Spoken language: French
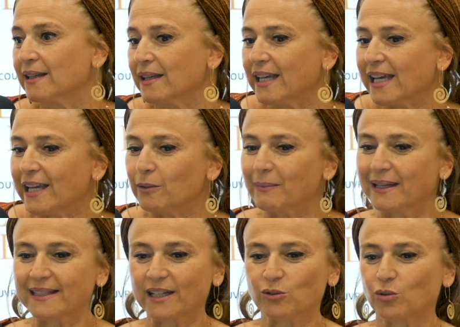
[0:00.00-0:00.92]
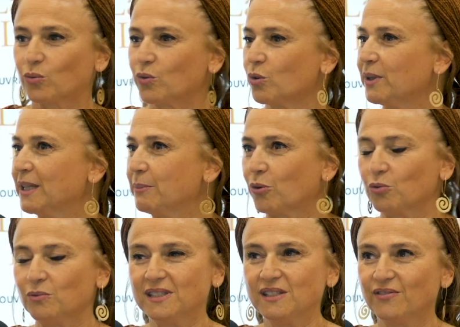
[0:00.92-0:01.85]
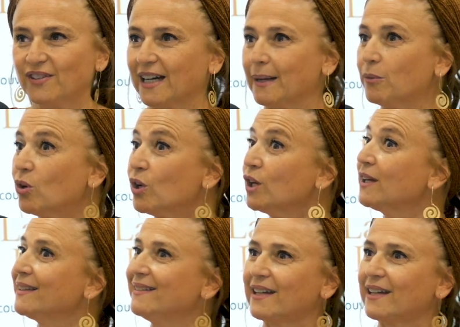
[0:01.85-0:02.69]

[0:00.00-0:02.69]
et une manière de consommer des produits différemment, des